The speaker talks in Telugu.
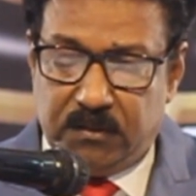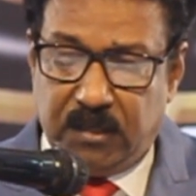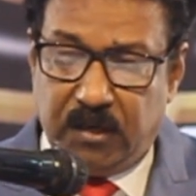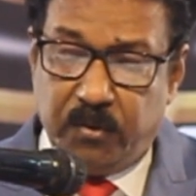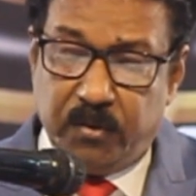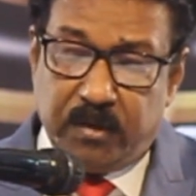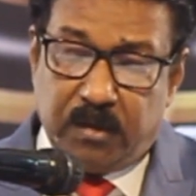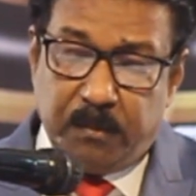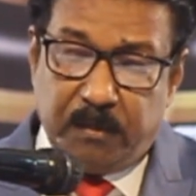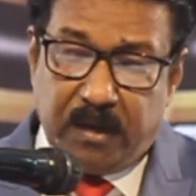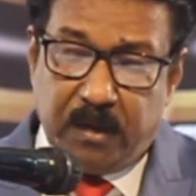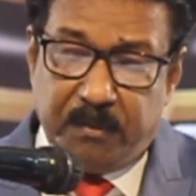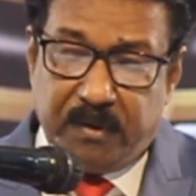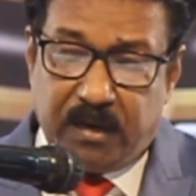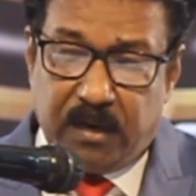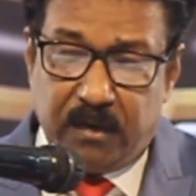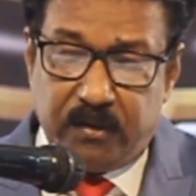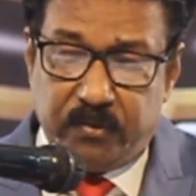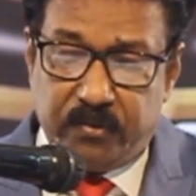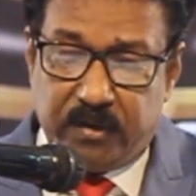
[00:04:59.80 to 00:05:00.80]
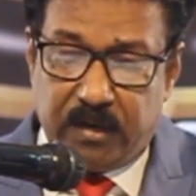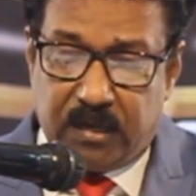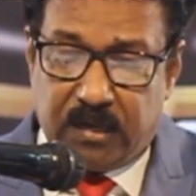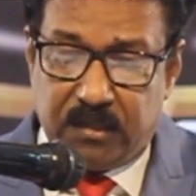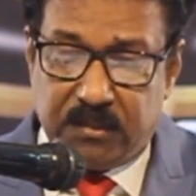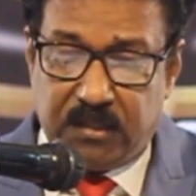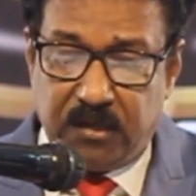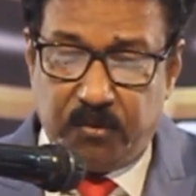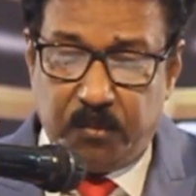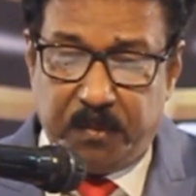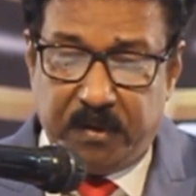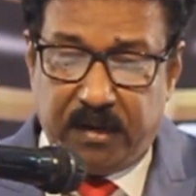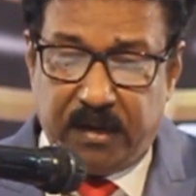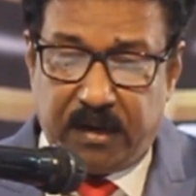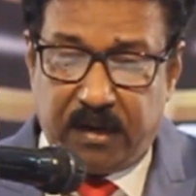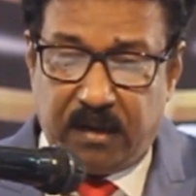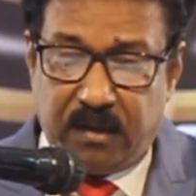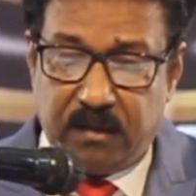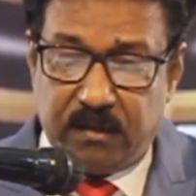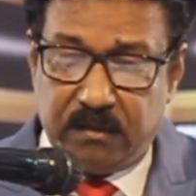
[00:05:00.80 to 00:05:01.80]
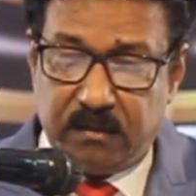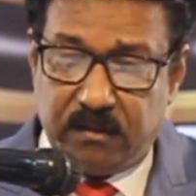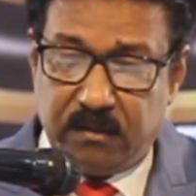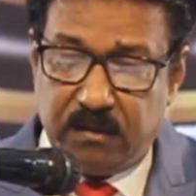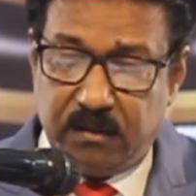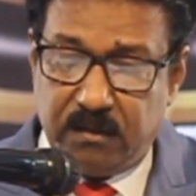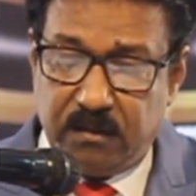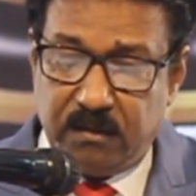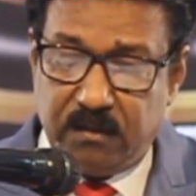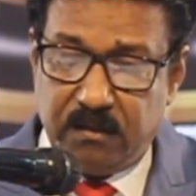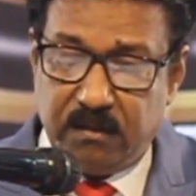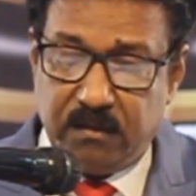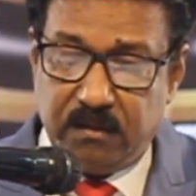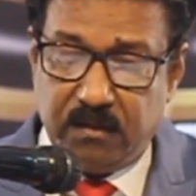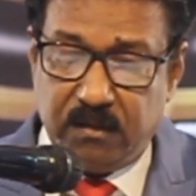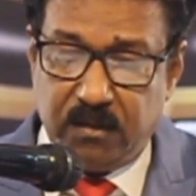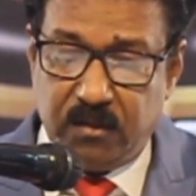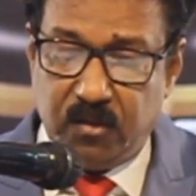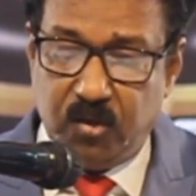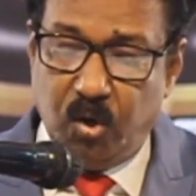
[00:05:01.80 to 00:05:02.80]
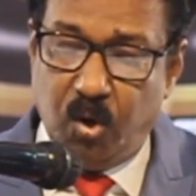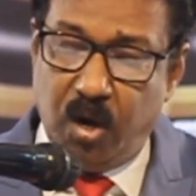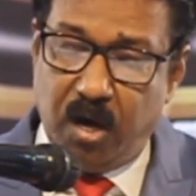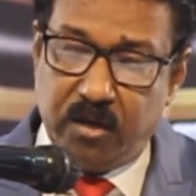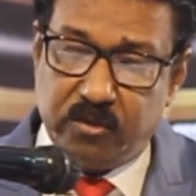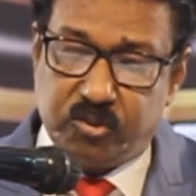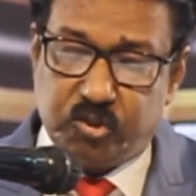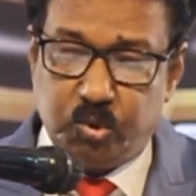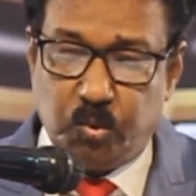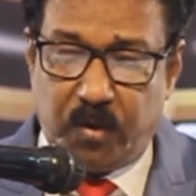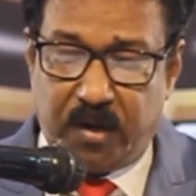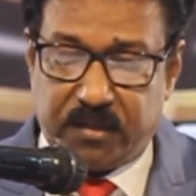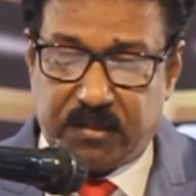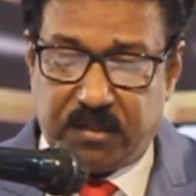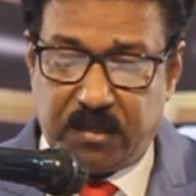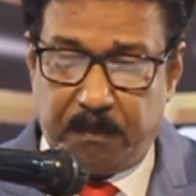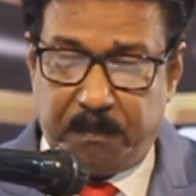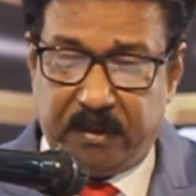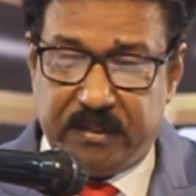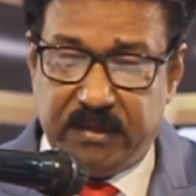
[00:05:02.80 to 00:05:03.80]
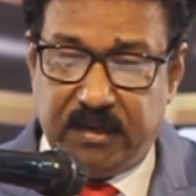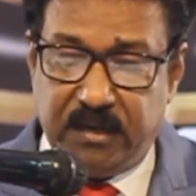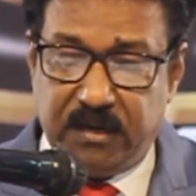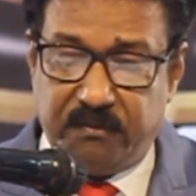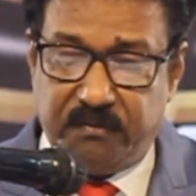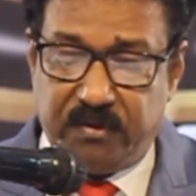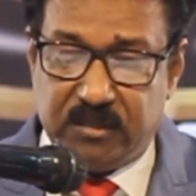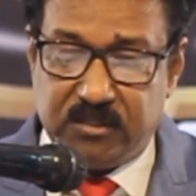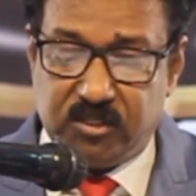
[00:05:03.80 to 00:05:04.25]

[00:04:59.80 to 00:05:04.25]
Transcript: దేవునికి మహిమ కలుగును గాక దేవుని బిడ్డరా యోహాను సువార్త పదిహేనవ